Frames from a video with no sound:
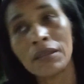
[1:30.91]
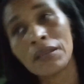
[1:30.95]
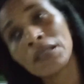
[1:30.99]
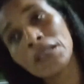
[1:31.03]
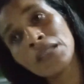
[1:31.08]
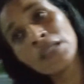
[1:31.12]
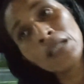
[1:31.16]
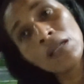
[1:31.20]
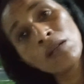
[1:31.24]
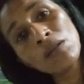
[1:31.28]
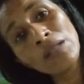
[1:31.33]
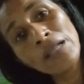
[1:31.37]

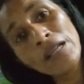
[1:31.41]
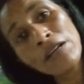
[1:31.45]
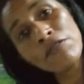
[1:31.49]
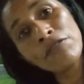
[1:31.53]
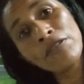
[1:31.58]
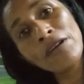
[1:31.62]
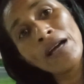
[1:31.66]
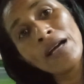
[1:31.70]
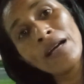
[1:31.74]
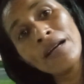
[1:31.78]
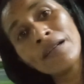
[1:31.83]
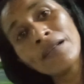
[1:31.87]
Se não
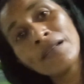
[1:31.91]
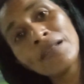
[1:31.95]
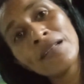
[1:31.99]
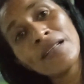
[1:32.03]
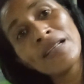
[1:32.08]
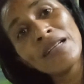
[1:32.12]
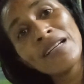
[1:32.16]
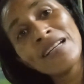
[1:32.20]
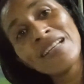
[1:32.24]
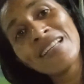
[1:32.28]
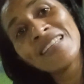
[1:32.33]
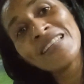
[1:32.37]
levar,
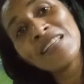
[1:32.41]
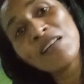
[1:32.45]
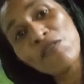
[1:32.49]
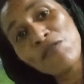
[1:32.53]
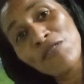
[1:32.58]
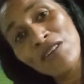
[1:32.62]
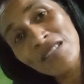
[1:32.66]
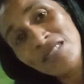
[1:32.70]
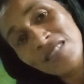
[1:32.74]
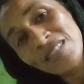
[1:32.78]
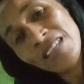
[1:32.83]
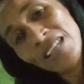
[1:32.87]
não
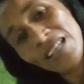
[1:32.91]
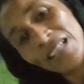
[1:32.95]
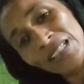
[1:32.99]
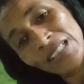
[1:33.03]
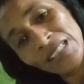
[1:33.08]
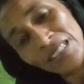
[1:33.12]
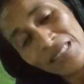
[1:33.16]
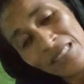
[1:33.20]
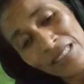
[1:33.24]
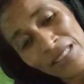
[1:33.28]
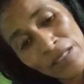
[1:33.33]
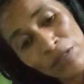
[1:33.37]
vai ser
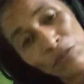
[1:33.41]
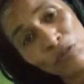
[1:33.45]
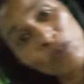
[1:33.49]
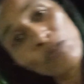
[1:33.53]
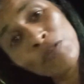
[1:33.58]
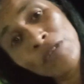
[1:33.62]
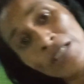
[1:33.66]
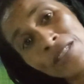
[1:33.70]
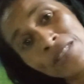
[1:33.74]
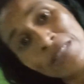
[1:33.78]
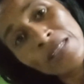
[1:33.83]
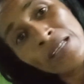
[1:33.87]
agressiva,
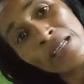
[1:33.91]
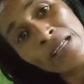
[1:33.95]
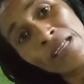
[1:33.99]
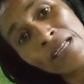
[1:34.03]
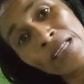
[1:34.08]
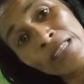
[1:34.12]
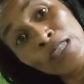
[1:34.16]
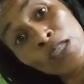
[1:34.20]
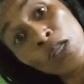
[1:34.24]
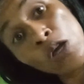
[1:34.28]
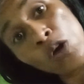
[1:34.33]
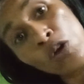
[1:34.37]
vai
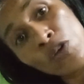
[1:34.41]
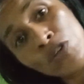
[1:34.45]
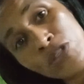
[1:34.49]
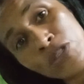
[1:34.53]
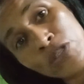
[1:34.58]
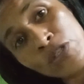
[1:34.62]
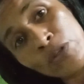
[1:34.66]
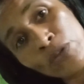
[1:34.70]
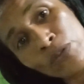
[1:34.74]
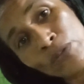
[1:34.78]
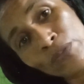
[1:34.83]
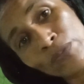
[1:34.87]
ser
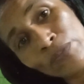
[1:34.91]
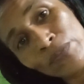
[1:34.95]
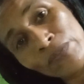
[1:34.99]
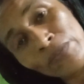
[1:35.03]
dócil.